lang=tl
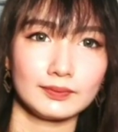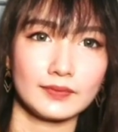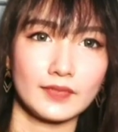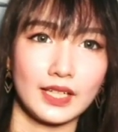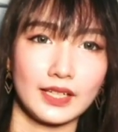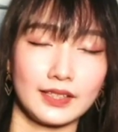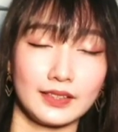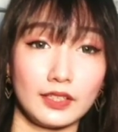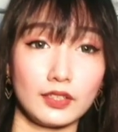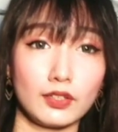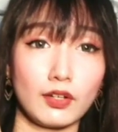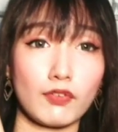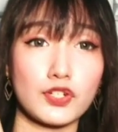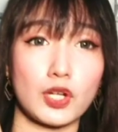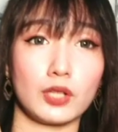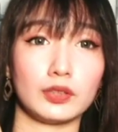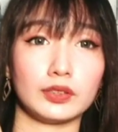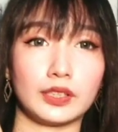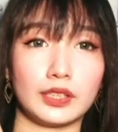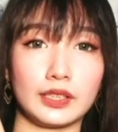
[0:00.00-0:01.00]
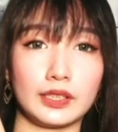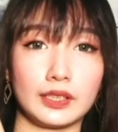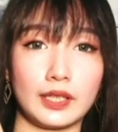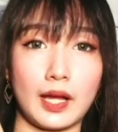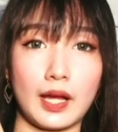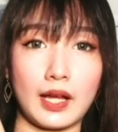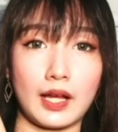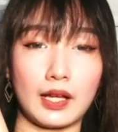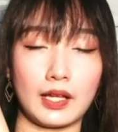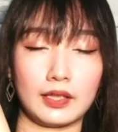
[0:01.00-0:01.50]
yung off-shoulder eh,
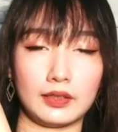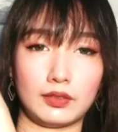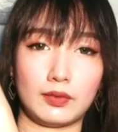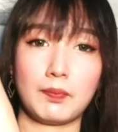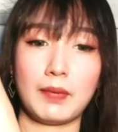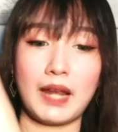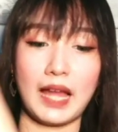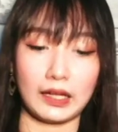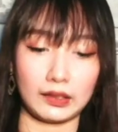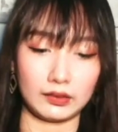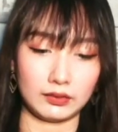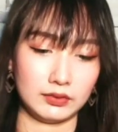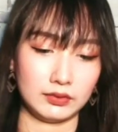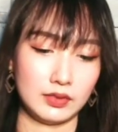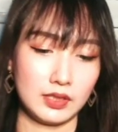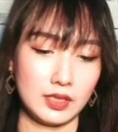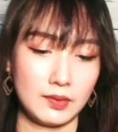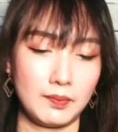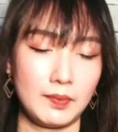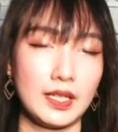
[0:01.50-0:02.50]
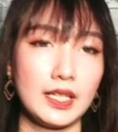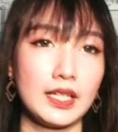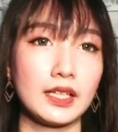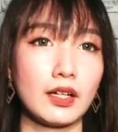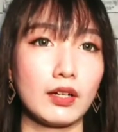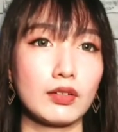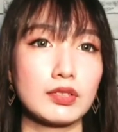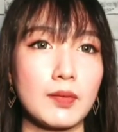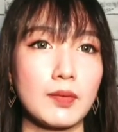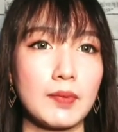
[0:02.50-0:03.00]
na ano, black. Hilig
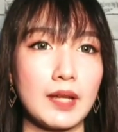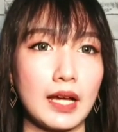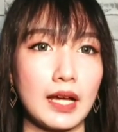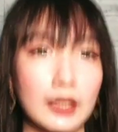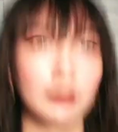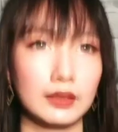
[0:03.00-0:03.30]
ako sa black.